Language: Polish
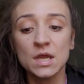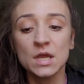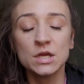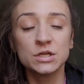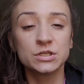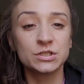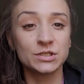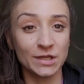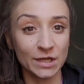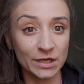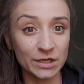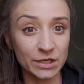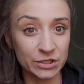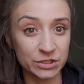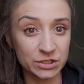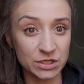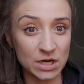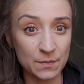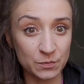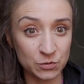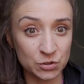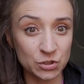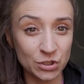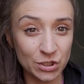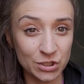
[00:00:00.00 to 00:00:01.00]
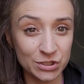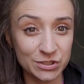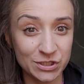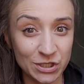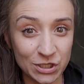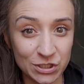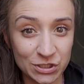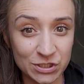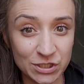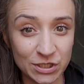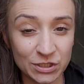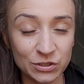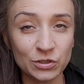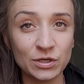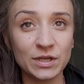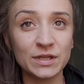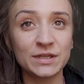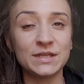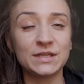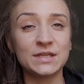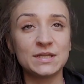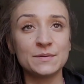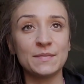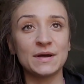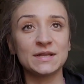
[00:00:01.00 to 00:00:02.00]
że nagle trzeba przynieść zdjęcie do
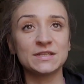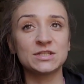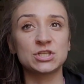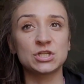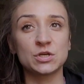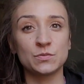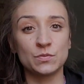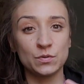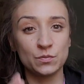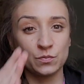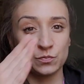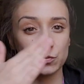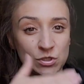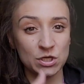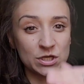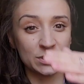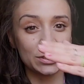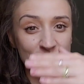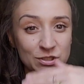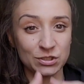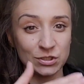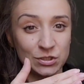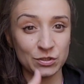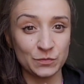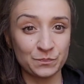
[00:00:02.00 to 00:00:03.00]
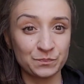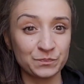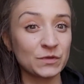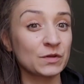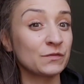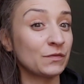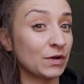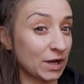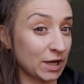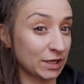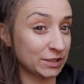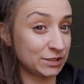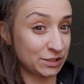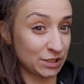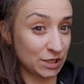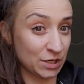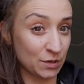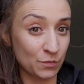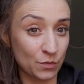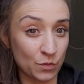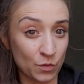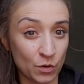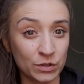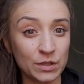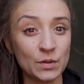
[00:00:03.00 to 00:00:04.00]
legitymacji, żeby przez ym, wakacje
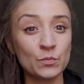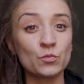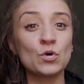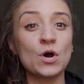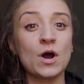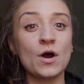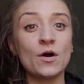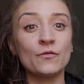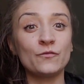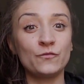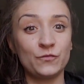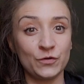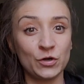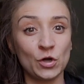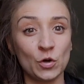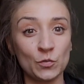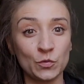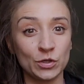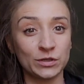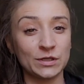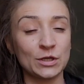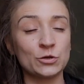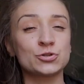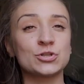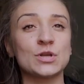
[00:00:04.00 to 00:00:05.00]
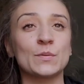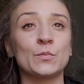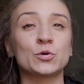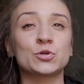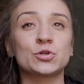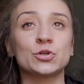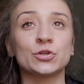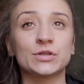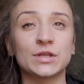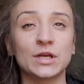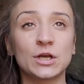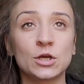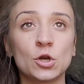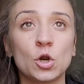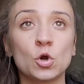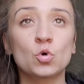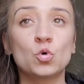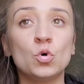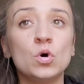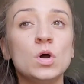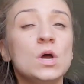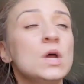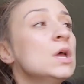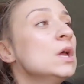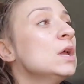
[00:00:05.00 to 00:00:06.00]
ona była wyrobiona już na początek
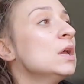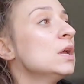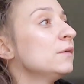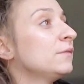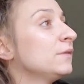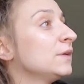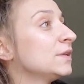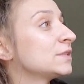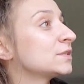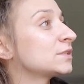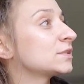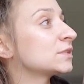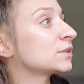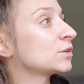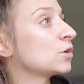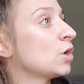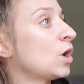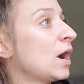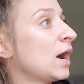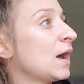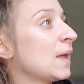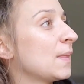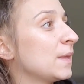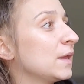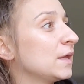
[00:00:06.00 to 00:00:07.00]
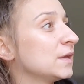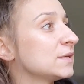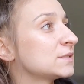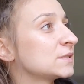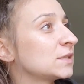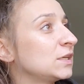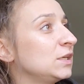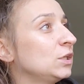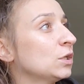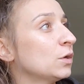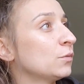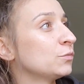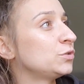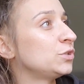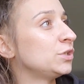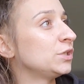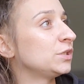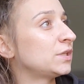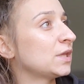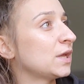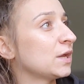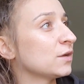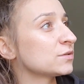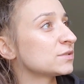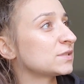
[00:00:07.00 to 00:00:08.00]
roku. Więc kochane, zginą Ci
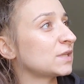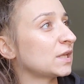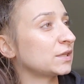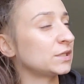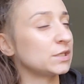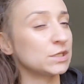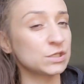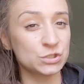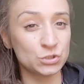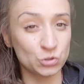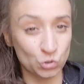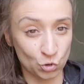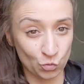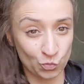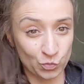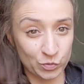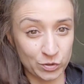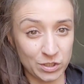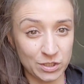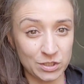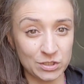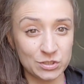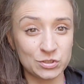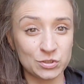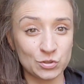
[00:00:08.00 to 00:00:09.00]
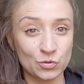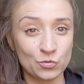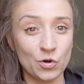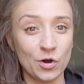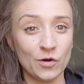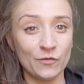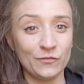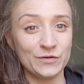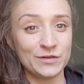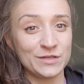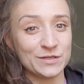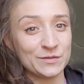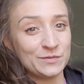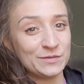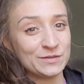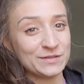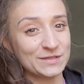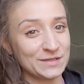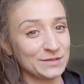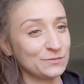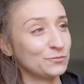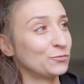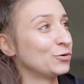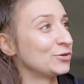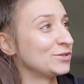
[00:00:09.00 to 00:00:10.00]
te ostatnie strubki z głowy, żeby
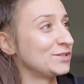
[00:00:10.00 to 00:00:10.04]
z